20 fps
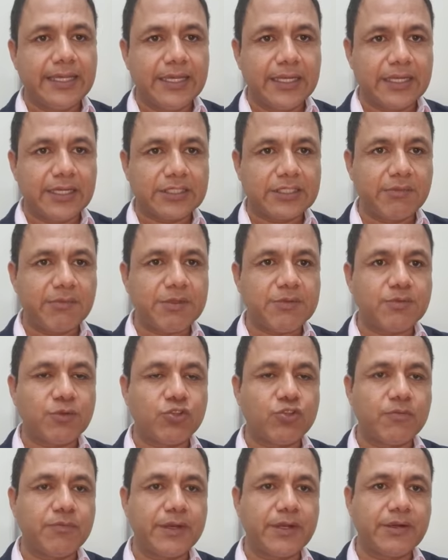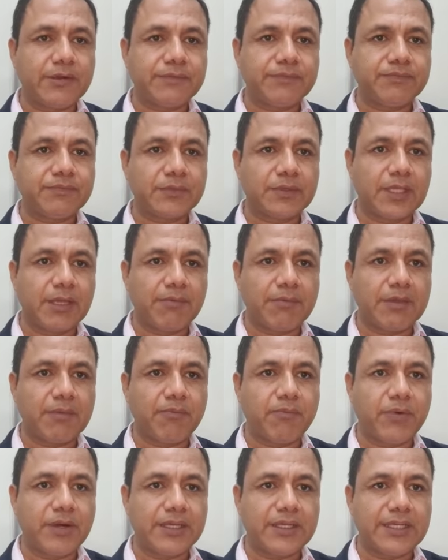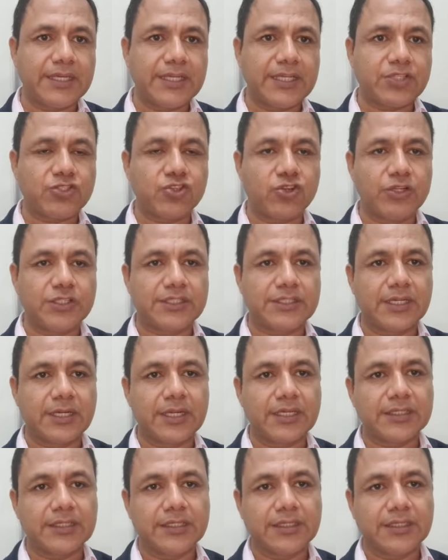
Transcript: En ese mismo número también puedes solicitar que te